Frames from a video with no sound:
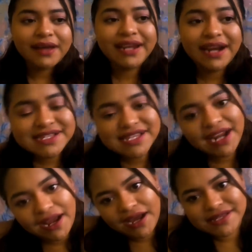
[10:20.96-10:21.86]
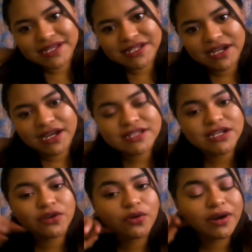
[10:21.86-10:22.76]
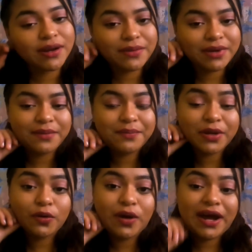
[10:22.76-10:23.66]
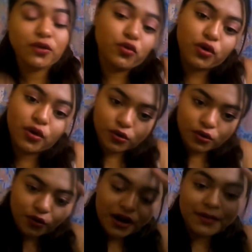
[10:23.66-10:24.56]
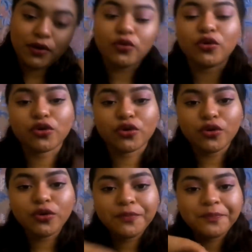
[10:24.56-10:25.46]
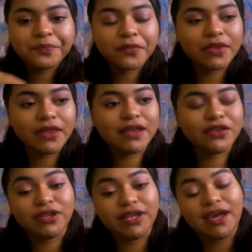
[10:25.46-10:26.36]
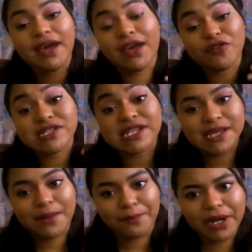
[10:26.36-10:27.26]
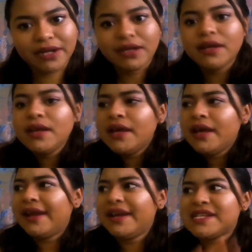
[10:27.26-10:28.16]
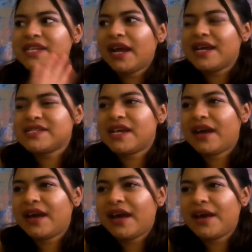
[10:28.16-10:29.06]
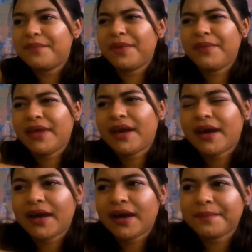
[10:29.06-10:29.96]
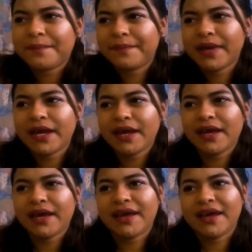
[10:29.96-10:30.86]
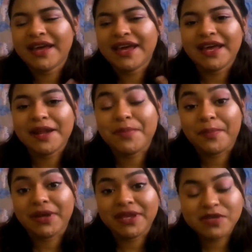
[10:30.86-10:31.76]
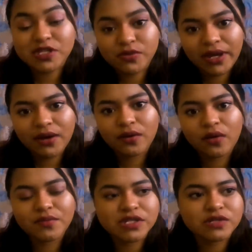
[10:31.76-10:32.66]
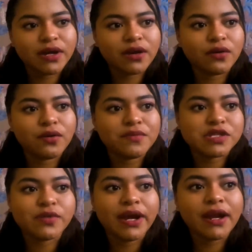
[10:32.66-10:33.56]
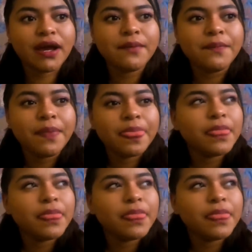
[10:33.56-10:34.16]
A través de la casa, chicas, ya no grabé, pero hay un horno, había un horno donde ellos hacían pan. En esa casa vivía eh, el papá de mi suegro, mi suegro, mi suegra